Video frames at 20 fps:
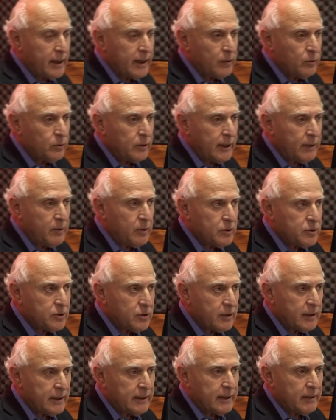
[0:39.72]
ejecutivos,
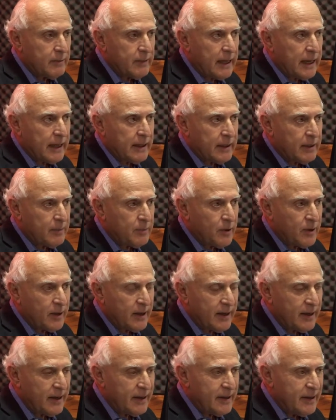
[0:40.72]
son determinantes
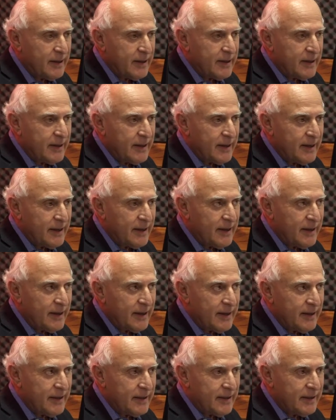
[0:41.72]
porque eh,
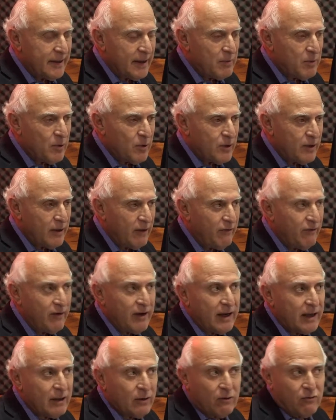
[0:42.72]
eh, estamos
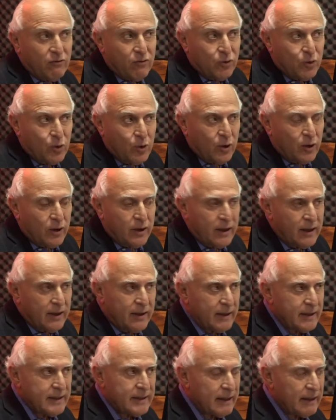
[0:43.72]
definiendo el futuro
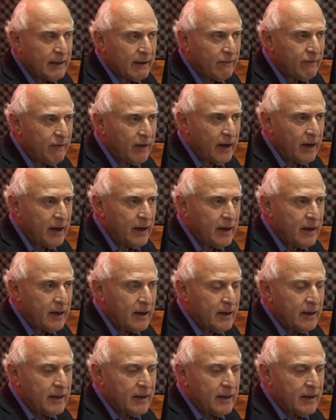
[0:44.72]
de, Santa Fe,